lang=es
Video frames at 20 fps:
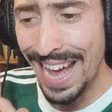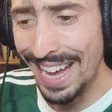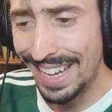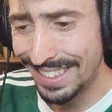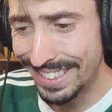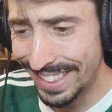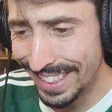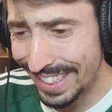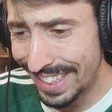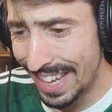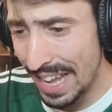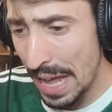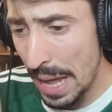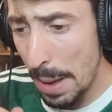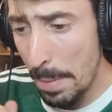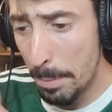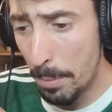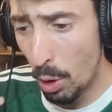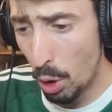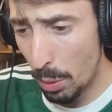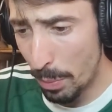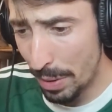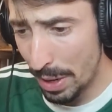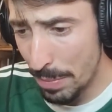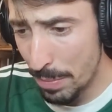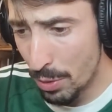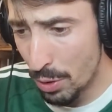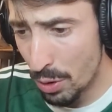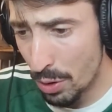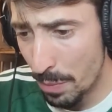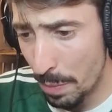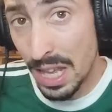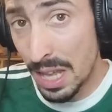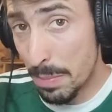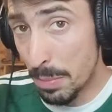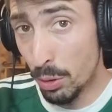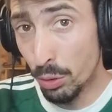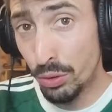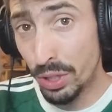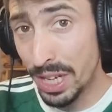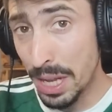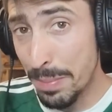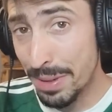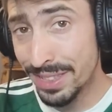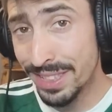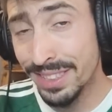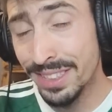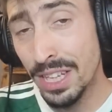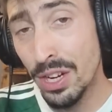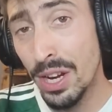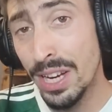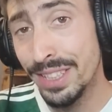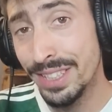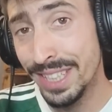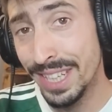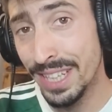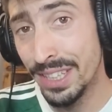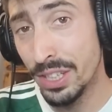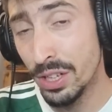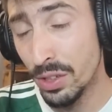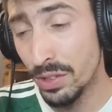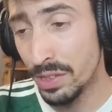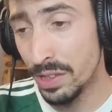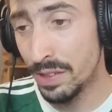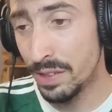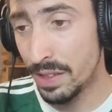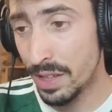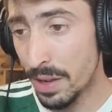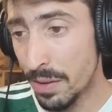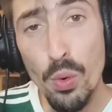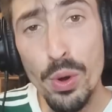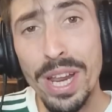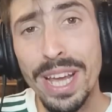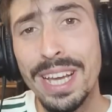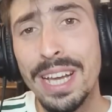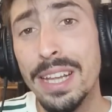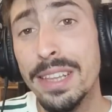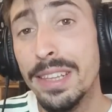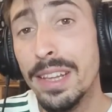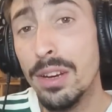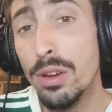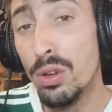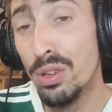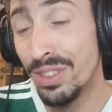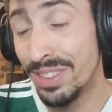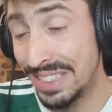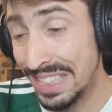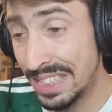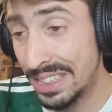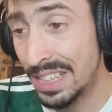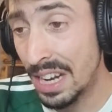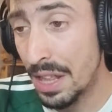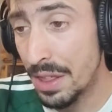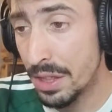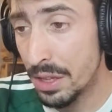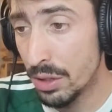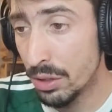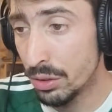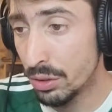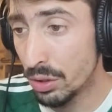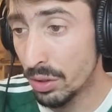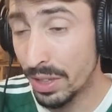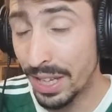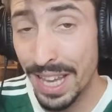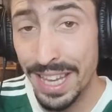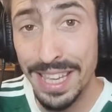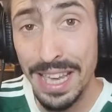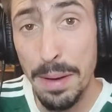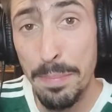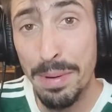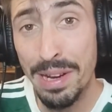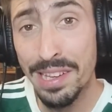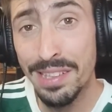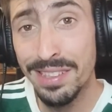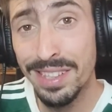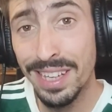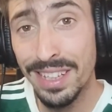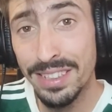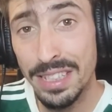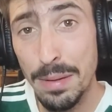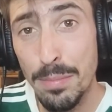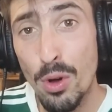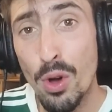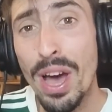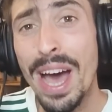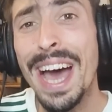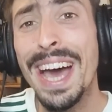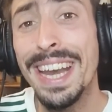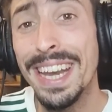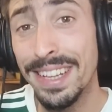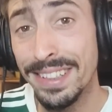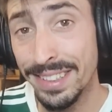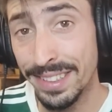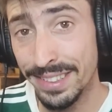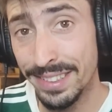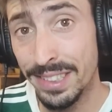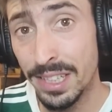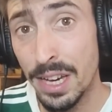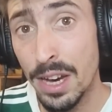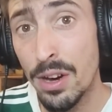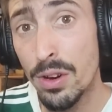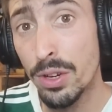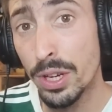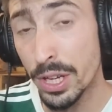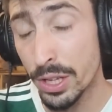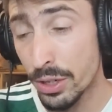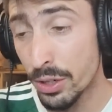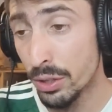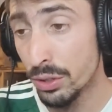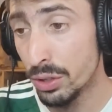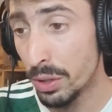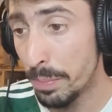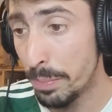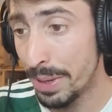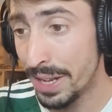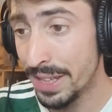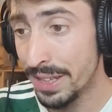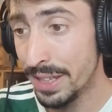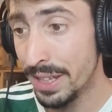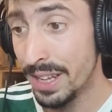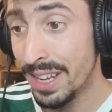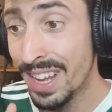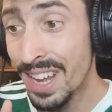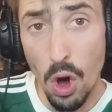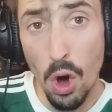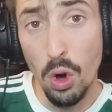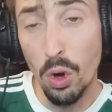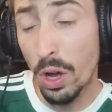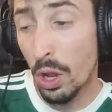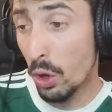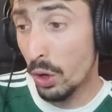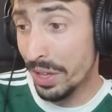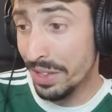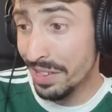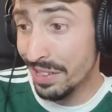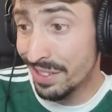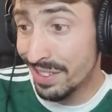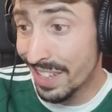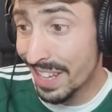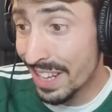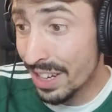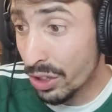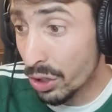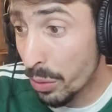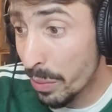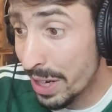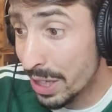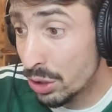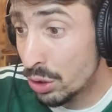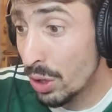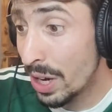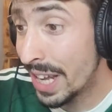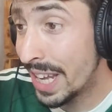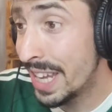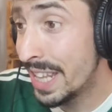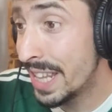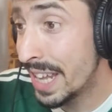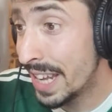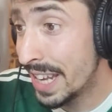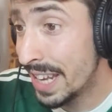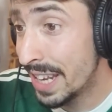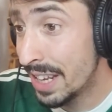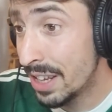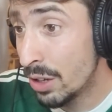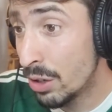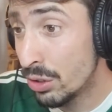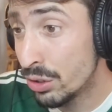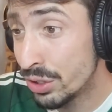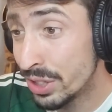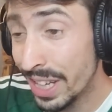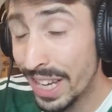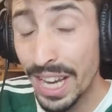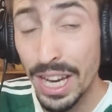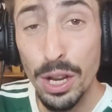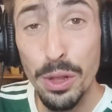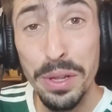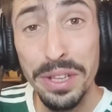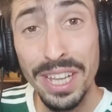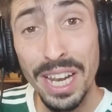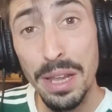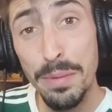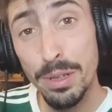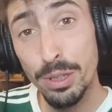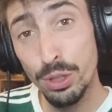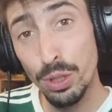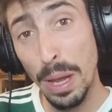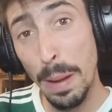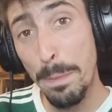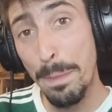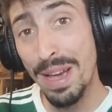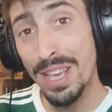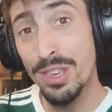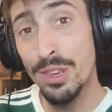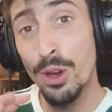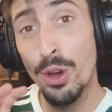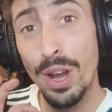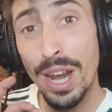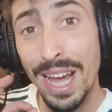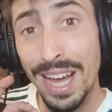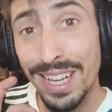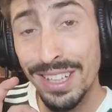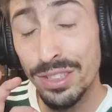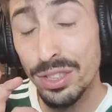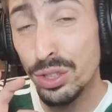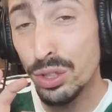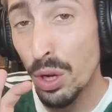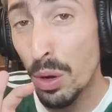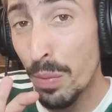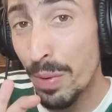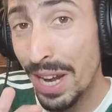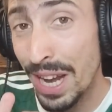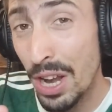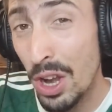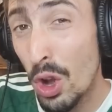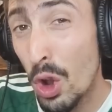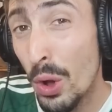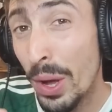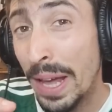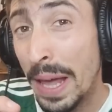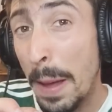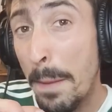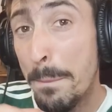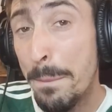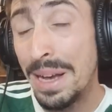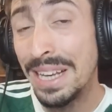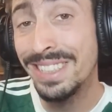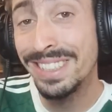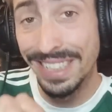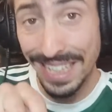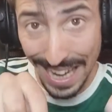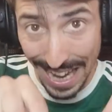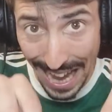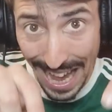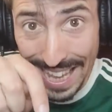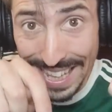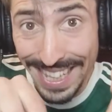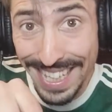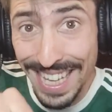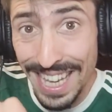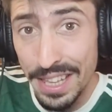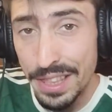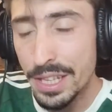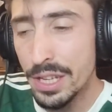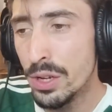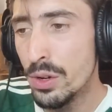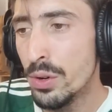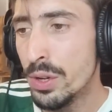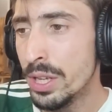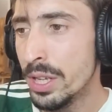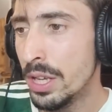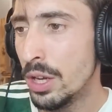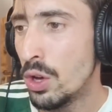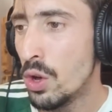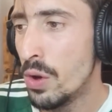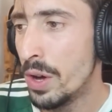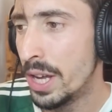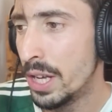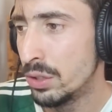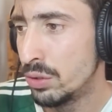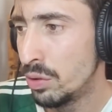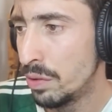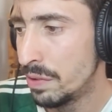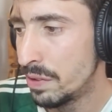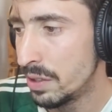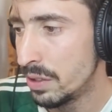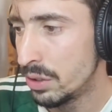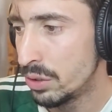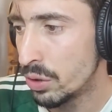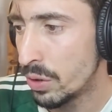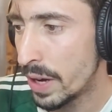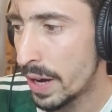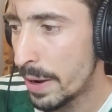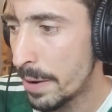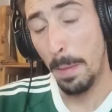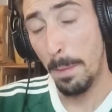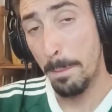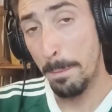Así que volvemos y me gustaría presentaros la siguiente noticia, un escándalo detrás de otro, que ya parece que estamos anestesiados, que no nos sorprende. Ojo a lo que dice Roberto Laquidaín, consejero de Televisión Española, sobre lo que pasa a día de hoy con Jesús Cintora.